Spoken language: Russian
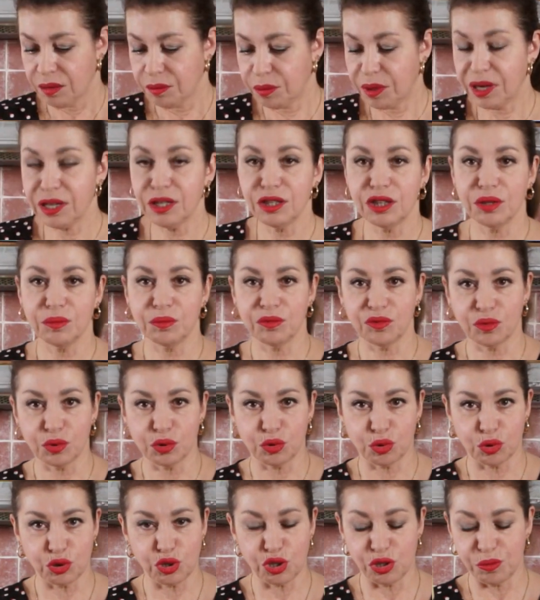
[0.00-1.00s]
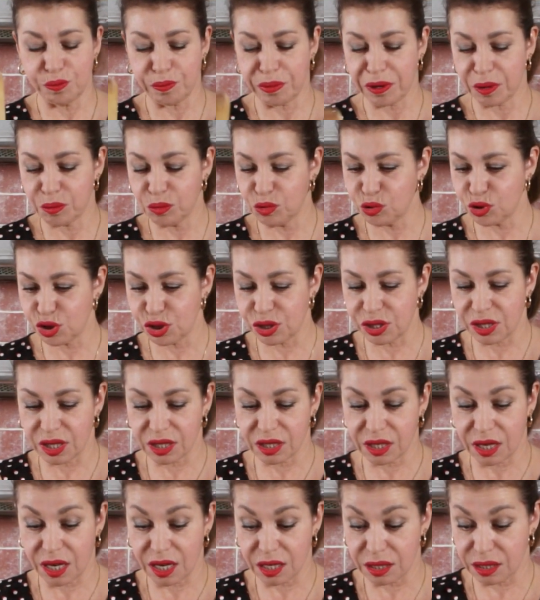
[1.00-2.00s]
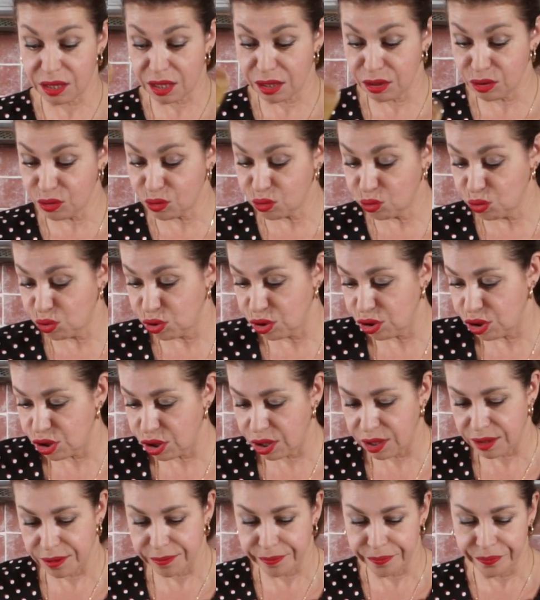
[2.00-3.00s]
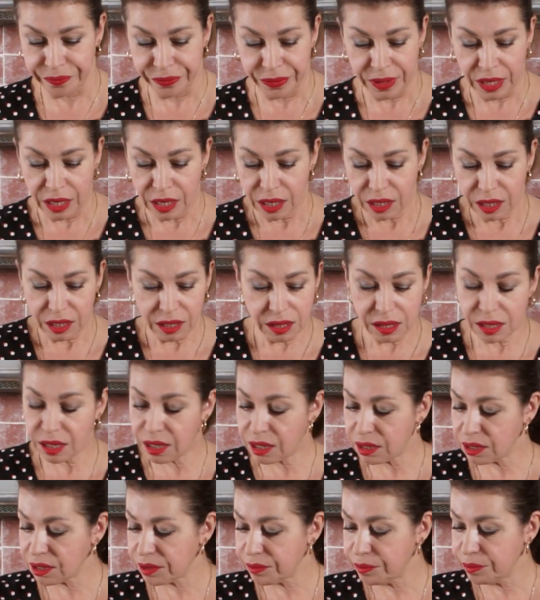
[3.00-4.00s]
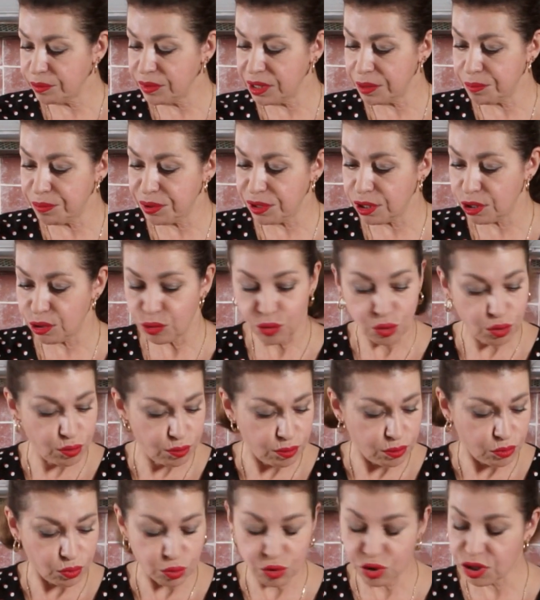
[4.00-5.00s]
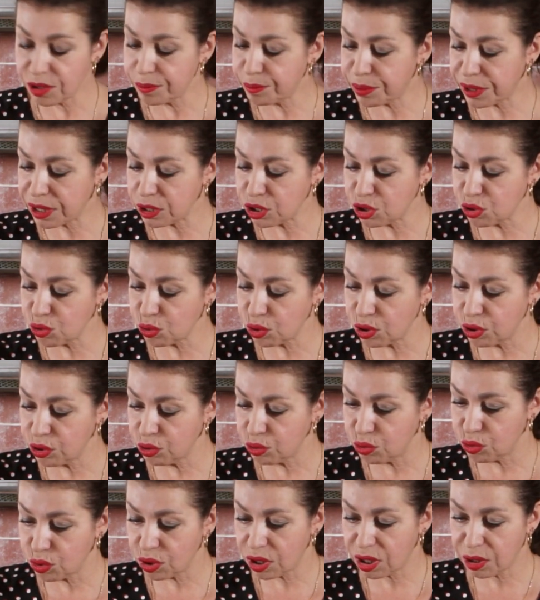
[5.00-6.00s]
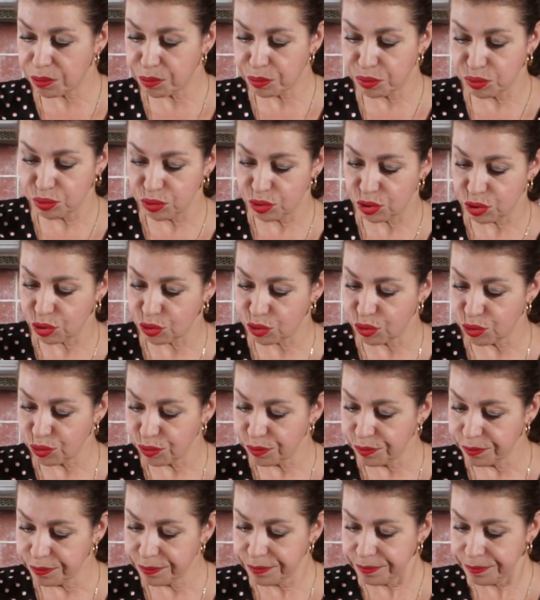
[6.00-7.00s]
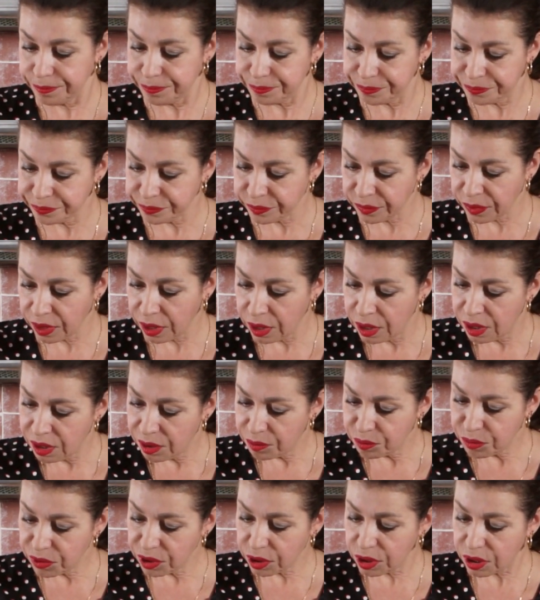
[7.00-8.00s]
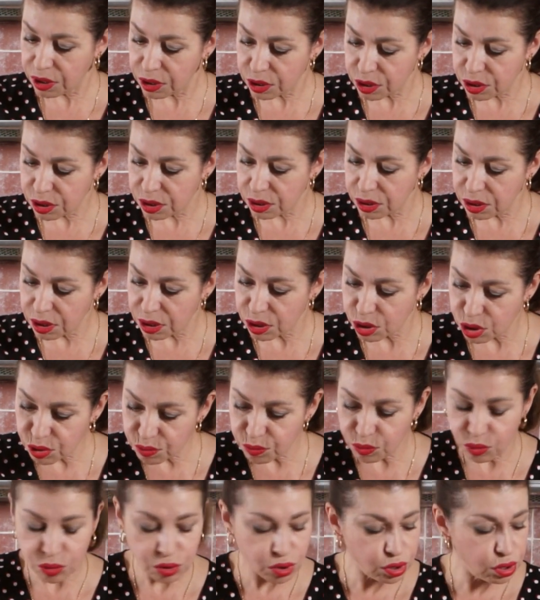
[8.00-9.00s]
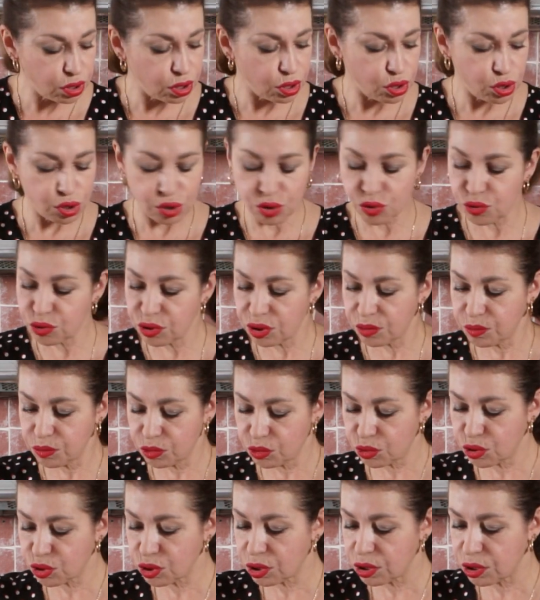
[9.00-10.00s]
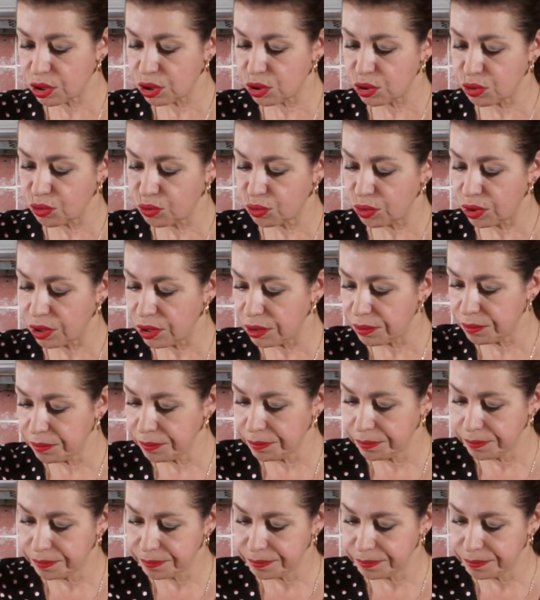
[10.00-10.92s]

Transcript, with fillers: Поэтому вот очень поможет такая толкушечка. Итак, мы берем уже просоленную капустку. Мне кажется, даже можно еще немножко соли.